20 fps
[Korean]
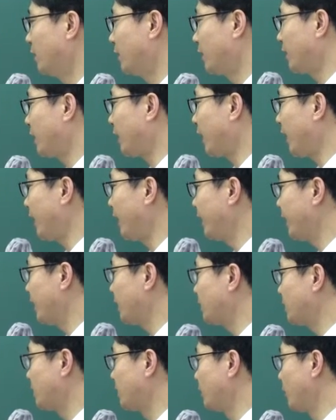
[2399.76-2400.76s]
이렇게
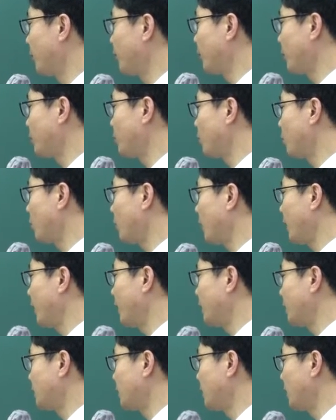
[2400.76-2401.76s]
가액의 지목 변경
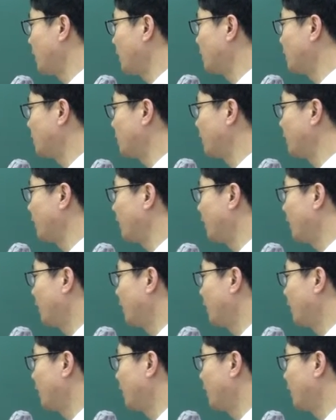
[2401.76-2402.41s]
가액이 증가했을 때